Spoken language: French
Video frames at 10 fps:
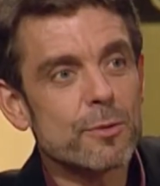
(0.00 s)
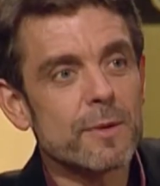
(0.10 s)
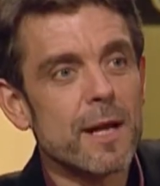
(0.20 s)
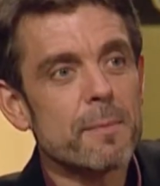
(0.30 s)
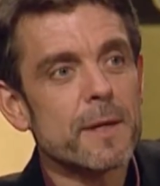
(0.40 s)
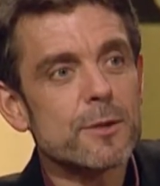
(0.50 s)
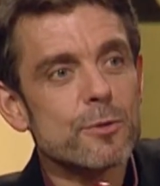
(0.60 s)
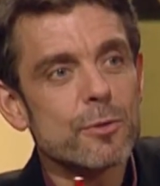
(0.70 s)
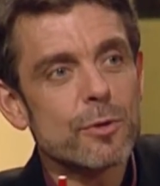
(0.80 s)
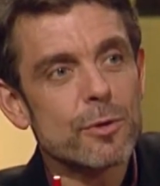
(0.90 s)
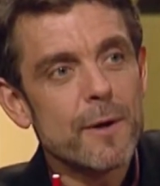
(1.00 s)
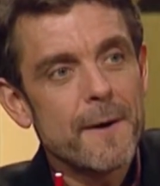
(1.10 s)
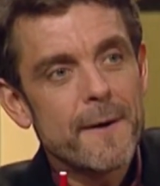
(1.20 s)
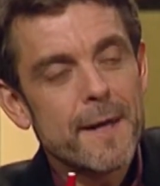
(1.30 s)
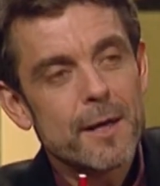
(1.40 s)
qu'on a l'impression que
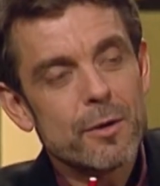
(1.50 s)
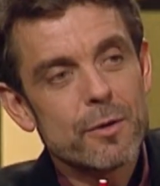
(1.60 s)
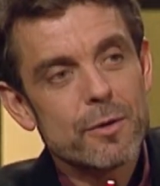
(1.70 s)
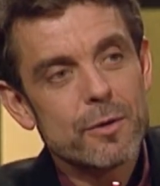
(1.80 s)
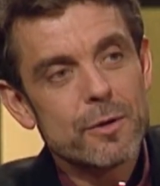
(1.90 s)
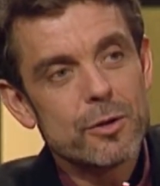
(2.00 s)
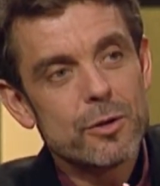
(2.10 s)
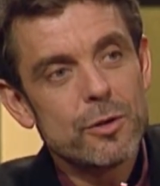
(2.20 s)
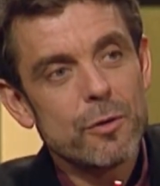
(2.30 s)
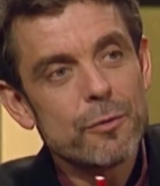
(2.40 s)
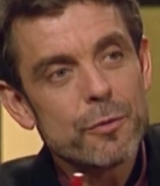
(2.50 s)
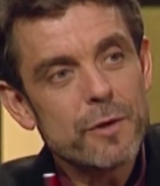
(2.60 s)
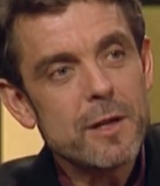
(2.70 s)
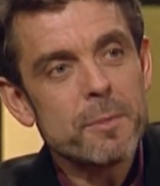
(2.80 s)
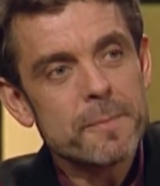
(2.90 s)
dans vos
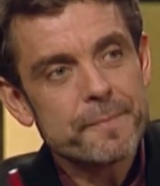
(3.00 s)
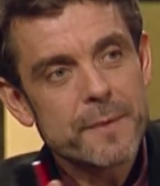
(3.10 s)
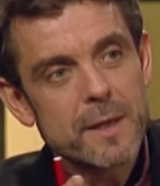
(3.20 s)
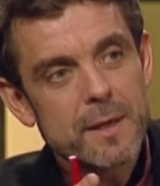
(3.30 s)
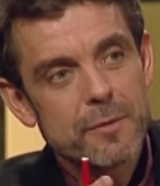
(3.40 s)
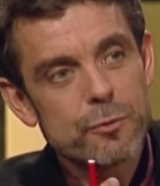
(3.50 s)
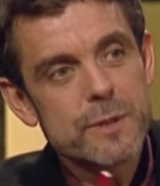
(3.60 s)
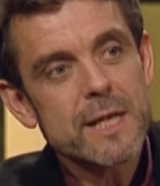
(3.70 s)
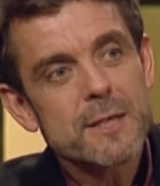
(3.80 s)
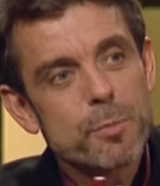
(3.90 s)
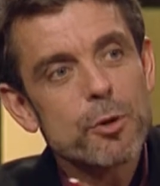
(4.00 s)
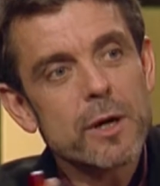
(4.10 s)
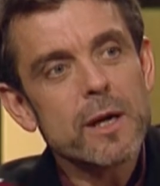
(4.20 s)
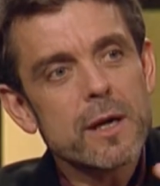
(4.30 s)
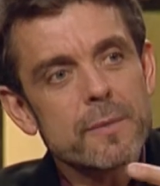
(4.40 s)
films, vous
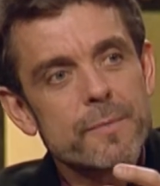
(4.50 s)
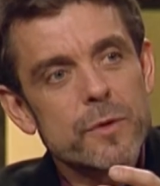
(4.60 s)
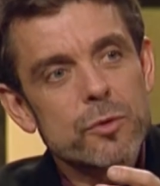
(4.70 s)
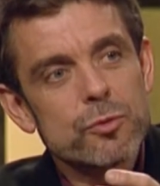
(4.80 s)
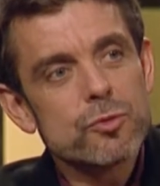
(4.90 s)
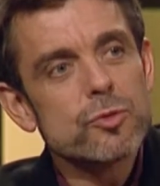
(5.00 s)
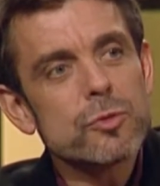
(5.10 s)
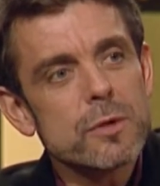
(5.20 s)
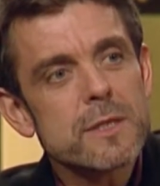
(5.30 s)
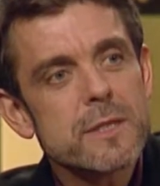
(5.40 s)
explorez toujours